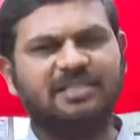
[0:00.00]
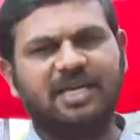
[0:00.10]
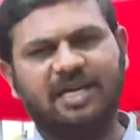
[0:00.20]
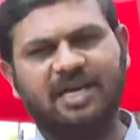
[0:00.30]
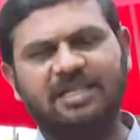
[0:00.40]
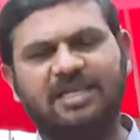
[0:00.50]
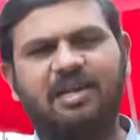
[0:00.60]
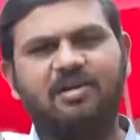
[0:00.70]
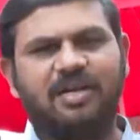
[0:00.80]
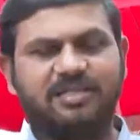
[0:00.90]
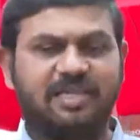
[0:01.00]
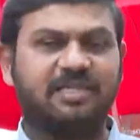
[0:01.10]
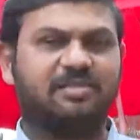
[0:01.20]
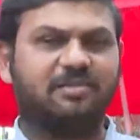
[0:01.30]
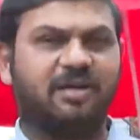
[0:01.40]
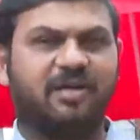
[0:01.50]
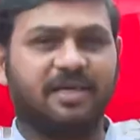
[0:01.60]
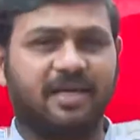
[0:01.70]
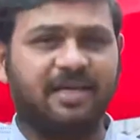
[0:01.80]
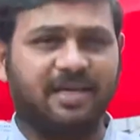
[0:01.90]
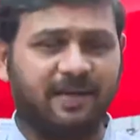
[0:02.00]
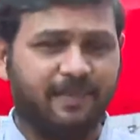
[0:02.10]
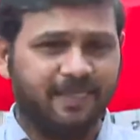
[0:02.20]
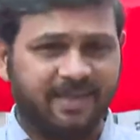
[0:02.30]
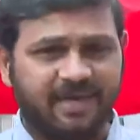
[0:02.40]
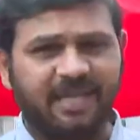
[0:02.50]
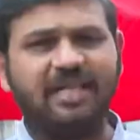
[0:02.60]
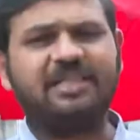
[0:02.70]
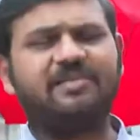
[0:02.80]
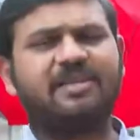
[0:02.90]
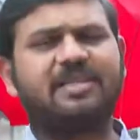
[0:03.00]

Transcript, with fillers: శాఖ అధికారులు హెచ్చరిస్తున్నారు ఎందుకంటే ఎండల తీవ్రత